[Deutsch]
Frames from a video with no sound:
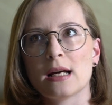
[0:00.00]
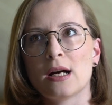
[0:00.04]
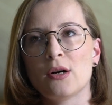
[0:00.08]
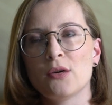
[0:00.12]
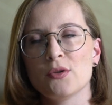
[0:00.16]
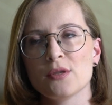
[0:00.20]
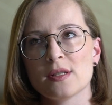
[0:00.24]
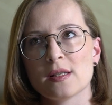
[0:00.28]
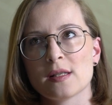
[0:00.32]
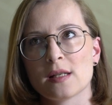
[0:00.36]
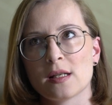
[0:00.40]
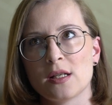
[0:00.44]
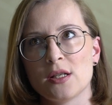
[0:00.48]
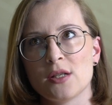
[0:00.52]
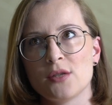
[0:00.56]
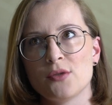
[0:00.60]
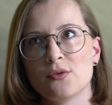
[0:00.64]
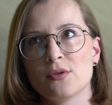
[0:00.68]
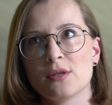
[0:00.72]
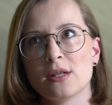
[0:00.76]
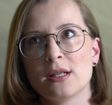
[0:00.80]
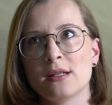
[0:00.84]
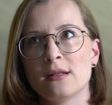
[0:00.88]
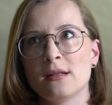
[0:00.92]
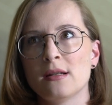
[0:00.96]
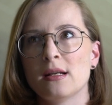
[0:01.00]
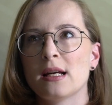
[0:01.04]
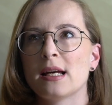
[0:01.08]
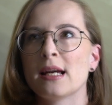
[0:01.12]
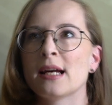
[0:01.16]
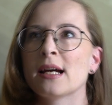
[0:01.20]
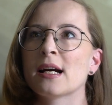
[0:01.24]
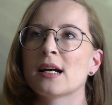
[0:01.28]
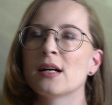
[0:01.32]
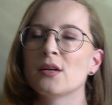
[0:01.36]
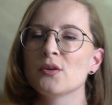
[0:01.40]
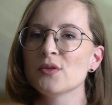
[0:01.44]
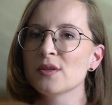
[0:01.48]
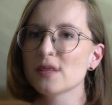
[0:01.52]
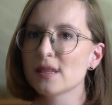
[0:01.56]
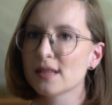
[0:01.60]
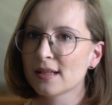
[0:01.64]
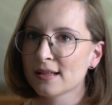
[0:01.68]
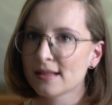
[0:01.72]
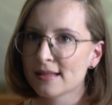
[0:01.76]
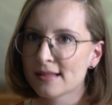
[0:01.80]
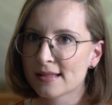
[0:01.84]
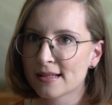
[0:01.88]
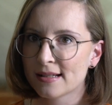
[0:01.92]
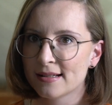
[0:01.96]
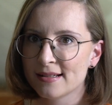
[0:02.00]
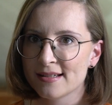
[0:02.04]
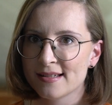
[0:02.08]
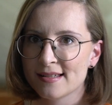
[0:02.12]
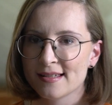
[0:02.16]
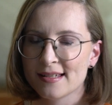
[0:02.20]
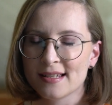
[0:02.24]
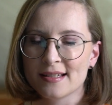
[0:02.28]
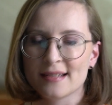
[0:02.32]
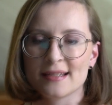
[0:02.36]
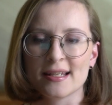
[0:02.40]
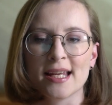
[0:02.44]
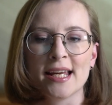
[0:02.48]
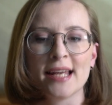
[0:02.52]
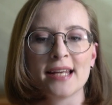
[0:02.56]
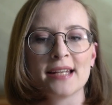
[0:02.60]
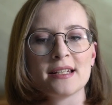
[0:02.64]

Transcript: Ausrichtungen herauskristallisiert.